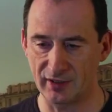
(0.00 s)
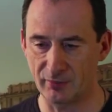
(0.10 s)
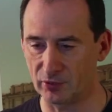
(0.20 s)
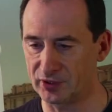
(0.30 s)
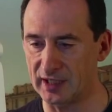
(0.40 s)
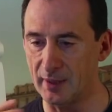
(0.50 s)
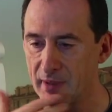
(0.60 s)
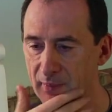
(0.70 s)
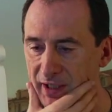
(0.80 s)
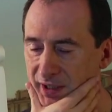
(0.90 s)
molti
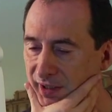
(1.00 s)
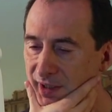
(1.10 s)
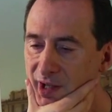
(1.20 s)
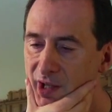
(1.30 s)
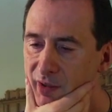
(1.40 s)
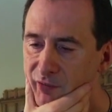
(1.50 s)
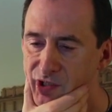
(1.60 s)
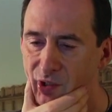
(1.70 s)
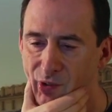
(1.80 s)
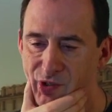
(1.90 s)
cambiamenti
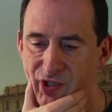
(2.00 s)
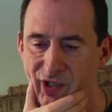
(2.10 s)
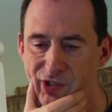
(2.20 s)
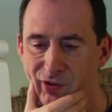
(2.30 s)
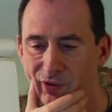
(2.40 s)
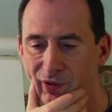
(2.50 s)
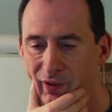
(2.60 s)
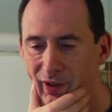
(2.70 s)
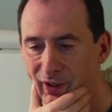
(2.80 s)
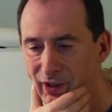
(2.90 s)
fisiologici che sono
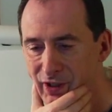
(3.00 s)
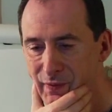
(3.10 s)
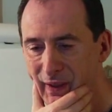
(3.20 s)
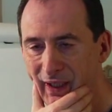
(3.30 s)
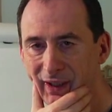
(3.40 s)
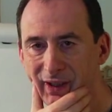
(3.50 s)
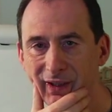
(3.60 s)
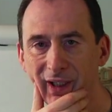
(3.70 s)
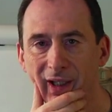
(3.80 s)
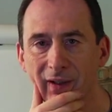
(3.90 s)
eh, spiegati
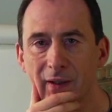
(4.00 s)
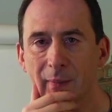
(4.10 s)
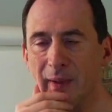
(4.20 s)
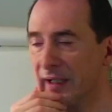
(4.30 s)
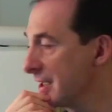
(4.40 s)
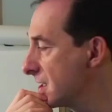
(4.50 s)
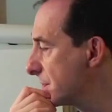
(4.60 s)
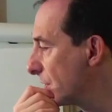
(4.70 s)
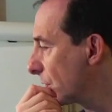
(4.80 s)
da meccanismi